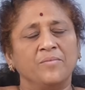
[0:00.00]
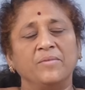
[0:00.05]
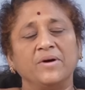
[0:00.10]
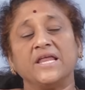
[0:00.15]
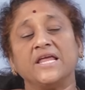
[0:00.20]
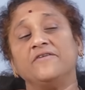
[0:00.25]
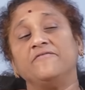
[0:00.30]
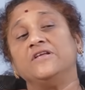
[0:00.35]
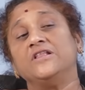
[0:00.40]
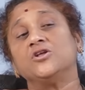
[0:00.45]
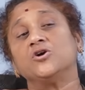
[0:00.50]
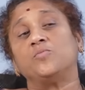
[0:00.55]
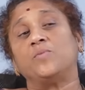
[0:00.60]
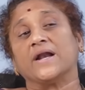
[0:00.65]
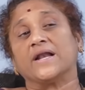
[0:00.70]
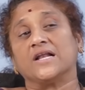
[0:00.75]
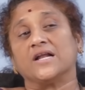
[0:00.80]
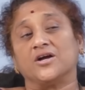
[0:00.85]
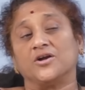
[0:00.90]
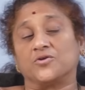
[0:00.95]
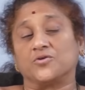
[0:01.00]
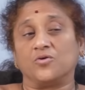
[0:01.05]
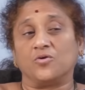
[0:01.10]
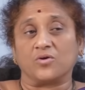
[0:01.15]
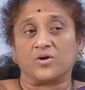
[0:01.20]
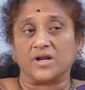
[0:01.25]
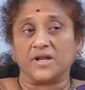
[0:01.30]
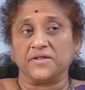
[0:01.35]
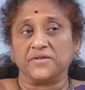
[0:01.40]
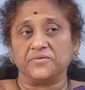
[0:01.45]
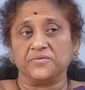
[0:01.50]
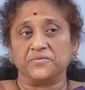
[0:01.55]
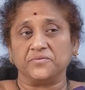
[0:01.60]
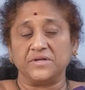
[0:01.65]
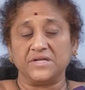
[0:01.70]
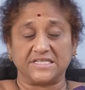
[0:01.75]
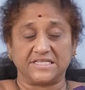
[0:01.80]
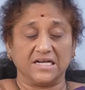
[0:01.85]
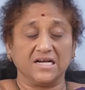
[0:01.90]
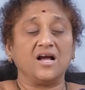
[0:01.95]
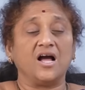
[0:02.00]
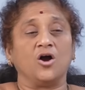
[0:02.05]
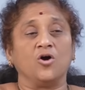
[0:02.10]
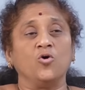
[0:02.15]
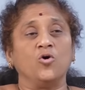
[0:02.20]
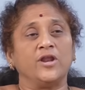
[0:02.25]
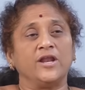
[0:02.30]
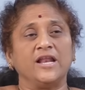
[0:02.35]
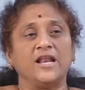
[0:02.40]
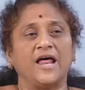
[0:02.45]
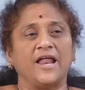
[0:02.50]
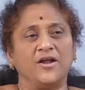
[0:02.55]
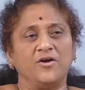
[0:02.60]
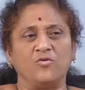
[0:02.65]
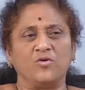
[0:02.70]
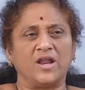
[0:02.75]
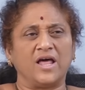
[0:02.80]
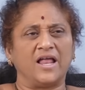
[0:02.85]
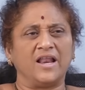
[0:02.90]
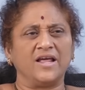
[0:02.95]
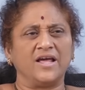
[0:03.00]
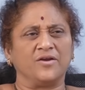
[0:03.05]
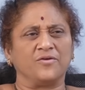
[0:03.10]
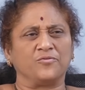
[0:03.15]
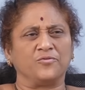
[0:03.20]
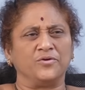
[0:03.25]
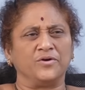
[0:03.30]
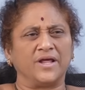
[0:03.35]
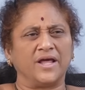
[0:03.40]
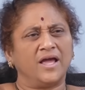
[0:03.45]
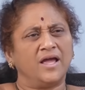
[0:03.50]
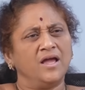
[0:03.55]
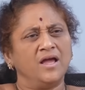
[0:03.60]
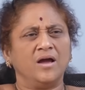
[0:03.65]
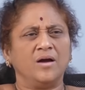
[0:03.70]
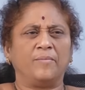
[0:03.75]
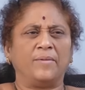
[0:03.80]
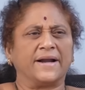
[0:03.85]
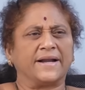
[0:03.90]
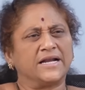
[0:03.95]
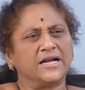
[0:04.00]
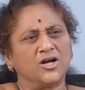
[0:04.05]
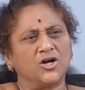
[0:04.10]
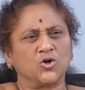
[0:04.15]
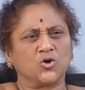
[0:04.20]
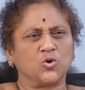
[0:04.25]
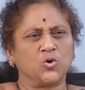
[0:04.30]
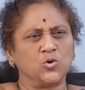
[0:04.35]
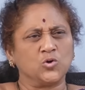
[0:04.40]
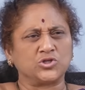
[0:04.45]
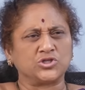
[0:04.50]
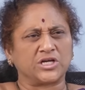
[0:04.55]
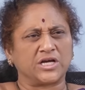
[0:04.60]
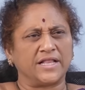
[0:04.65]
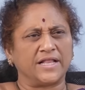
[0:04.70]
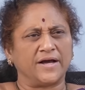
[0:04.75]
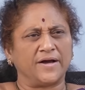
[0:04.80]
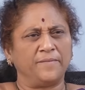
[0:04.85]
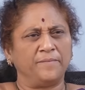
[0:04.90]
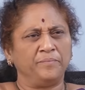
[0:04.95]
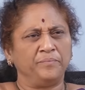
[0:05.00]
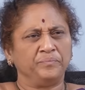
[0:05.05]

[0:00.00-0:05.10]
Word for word: మరి ఇవి ఎందుకు బట్టలు కట్టుకోవట్లేదు నిజంగా అఘోరీలానే ఉండాలి అనుకుంటే బట్టలు కట్టుకోవచ్చు కదా